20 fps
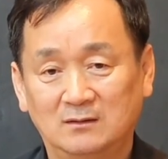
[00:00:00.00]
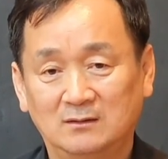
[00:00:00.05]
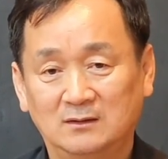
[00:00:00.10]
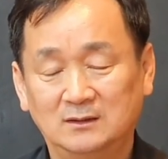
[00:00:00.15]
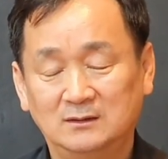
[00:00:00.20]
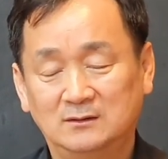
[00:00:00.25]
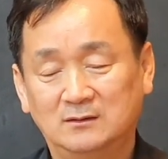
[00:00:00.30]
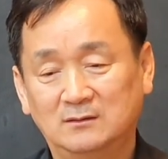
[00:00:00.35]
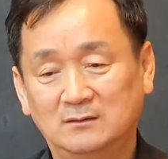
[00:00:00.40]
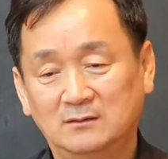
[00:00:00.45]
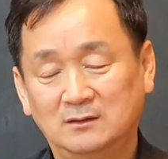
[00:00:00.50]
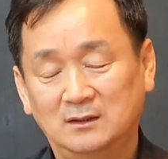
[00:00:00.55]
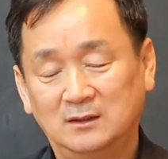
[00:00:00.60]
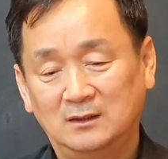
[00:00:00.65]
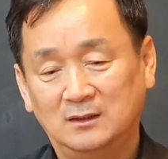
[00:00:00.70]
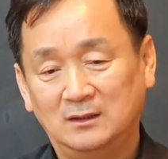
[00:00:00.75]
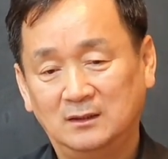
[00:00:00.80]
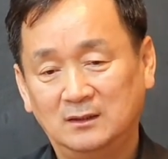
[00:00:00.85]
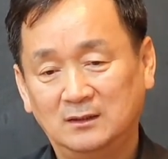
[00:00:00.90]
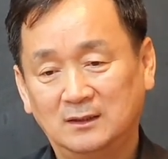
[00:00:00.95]
그래서
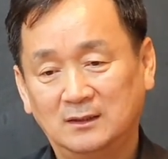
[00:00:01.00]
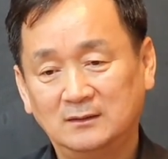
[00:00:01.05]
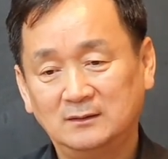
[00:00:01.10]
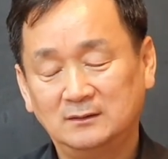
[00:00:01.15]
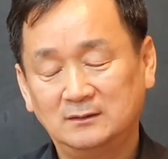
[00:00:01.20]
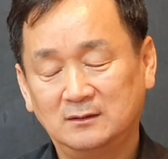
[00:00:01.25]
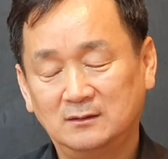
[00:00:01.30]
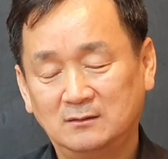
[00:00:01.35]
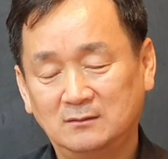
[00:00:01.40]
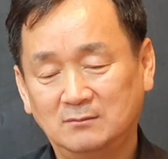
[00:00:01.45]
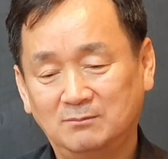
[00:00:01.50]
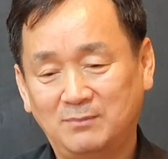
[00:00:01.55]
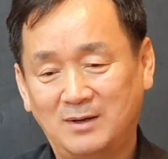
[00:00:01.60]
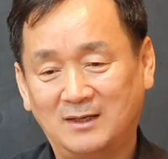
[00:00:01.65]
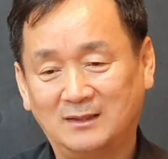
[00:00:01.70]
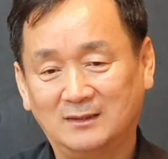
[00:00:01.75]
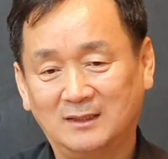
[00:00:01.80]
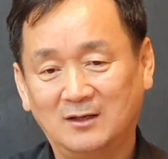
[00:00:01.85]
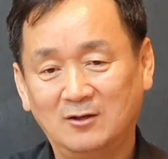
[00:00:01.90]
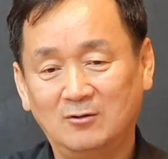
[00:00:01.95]
인간성
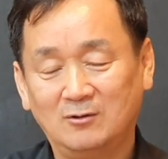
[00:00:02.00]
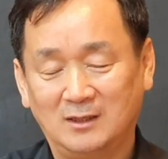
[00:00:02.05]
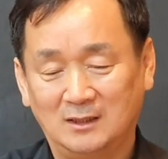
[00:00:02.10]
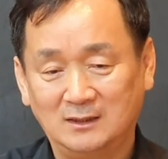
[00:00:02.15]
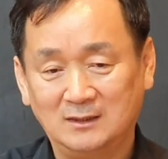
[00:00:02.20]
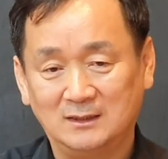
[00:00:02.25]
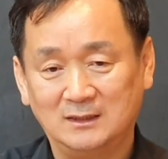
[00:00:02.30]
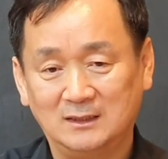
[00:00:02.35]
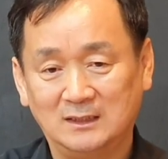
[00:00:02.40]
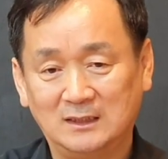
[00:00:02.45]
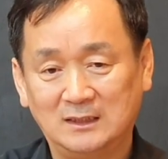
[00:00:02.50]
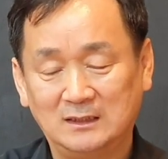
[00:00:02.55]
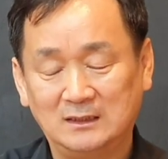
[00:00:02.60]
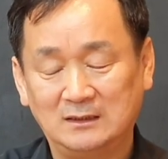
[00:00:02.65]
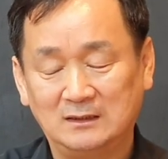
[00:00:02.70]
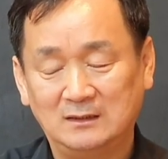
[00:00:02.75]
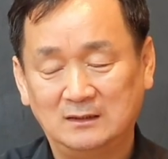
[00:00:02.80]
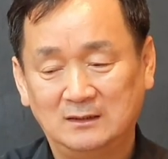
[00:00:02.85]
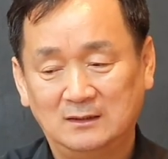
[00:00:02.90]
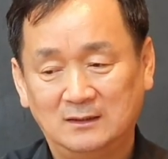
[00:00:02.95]
박탈로 갈
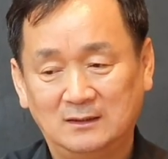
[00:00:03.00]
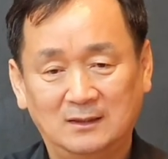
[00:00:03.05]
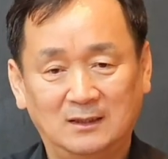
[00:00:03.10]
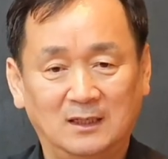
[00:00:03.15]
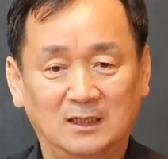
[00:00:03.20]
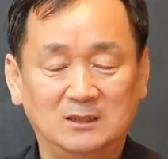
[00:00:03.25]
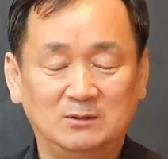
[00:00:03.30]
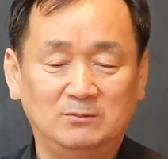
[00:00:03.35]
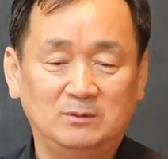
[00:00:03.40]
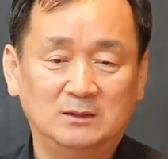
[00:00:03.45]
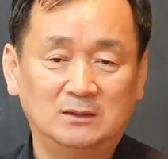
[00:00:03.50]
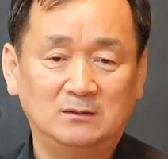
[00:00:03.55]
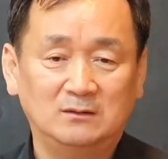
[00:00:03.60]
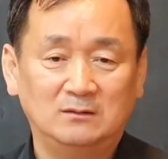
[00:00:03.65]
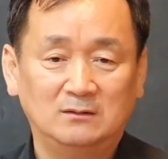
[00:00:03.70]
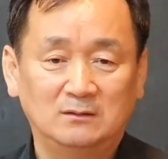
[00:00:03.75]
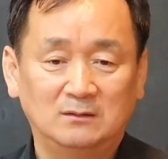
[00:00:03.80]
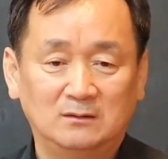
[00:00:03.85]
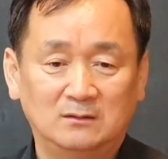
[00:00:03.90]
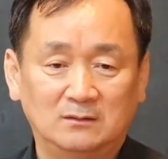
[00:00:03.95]
거냐 아니면